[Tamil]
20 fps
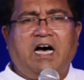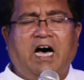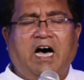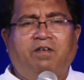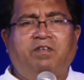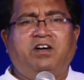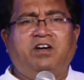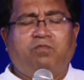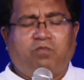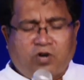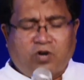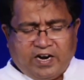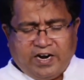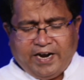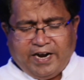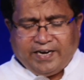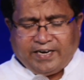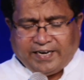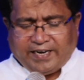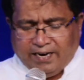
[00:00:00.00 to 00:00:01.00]
அவன்
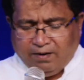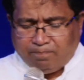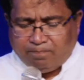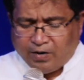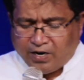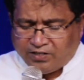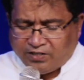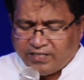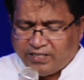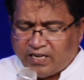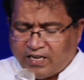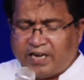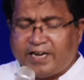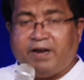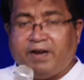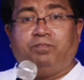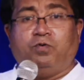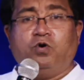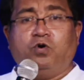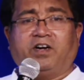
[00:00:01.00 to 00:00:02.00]
உடனே கீழ்ப்படிந்து
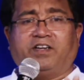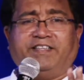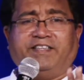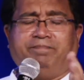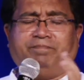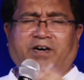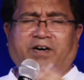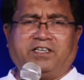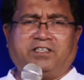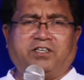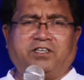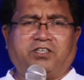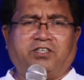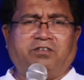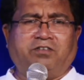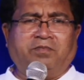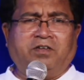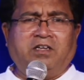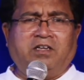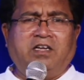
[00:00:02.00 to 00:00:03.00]
அங்கே போகிறதை பார்க்கிறோம்